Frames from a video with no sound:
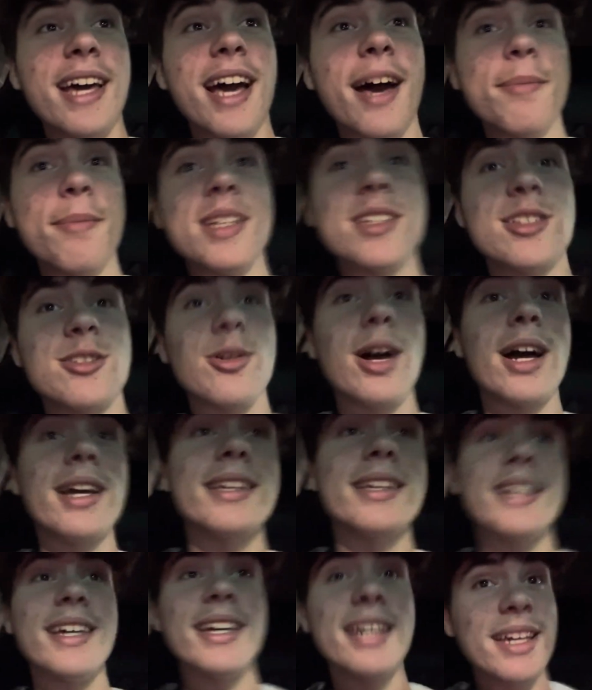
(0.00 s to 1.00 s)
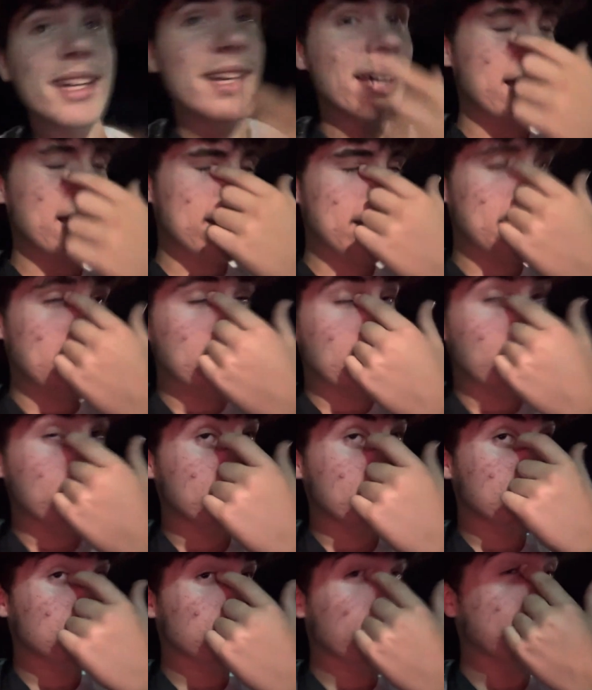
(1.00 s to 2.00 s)
ha, messo anche, eh, ha
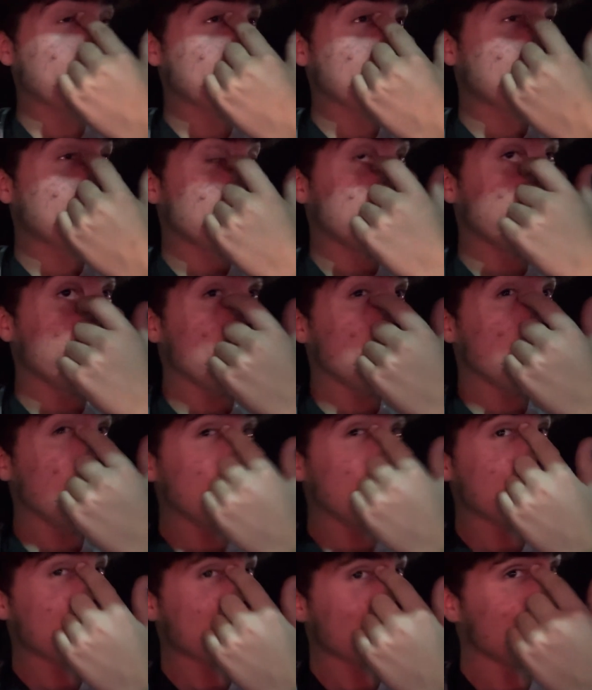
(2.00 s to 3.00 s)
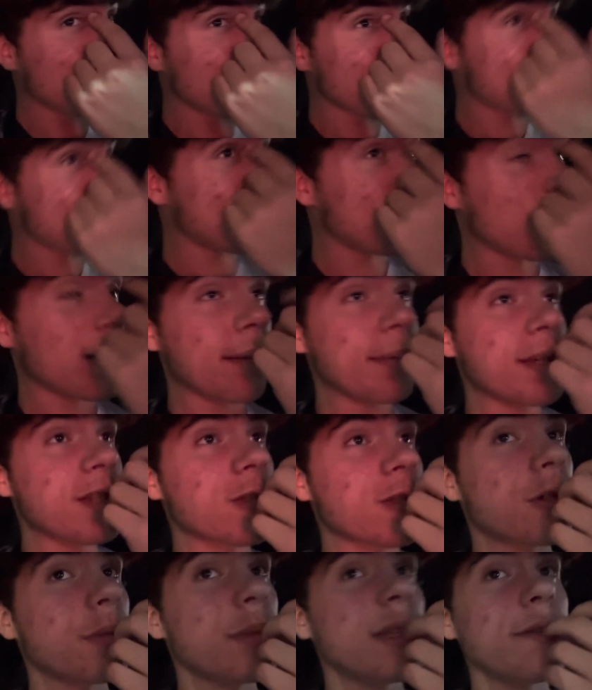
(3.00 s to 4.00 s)
messo anche Cone De Winter che è un terzino, l'ha
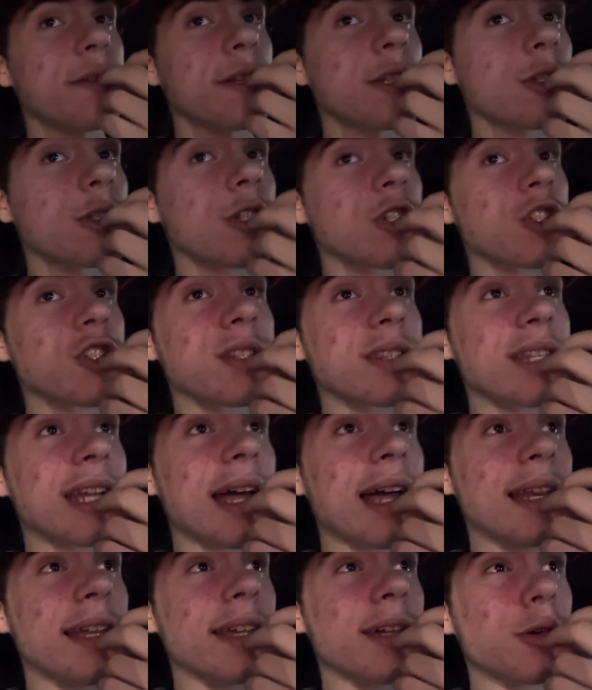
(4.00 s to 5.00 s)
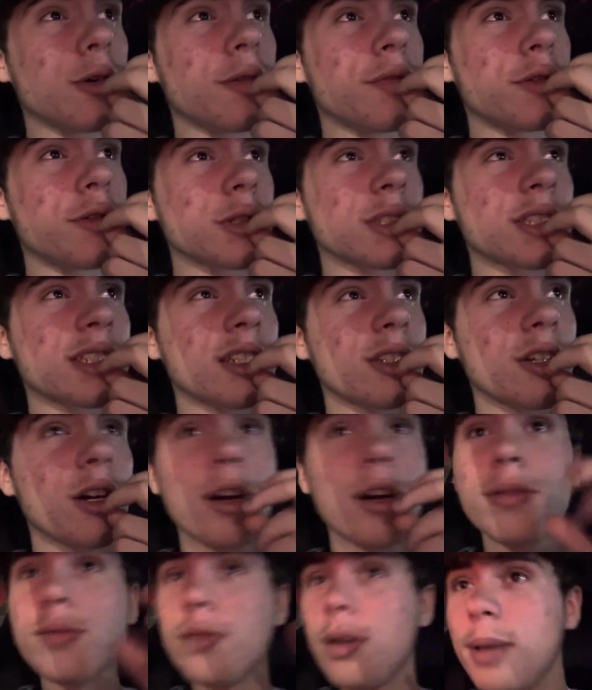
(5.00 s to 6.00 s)
messo come difensore centrale o forse
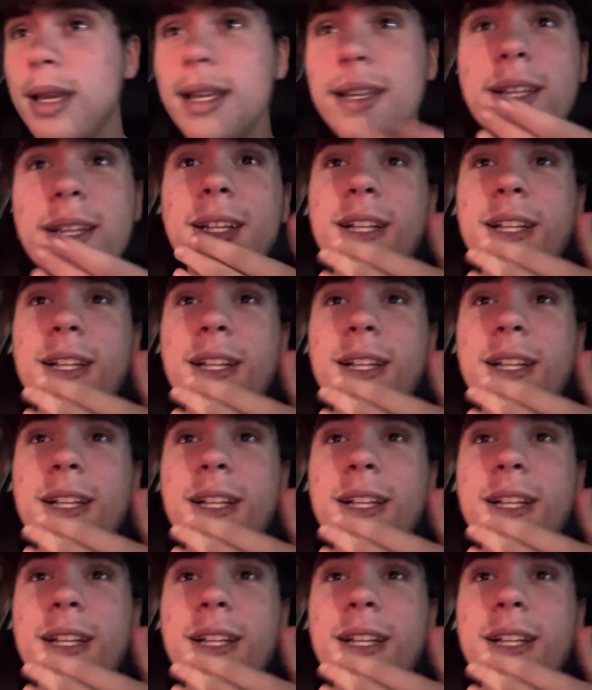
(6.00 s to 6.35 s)
no, vabbè.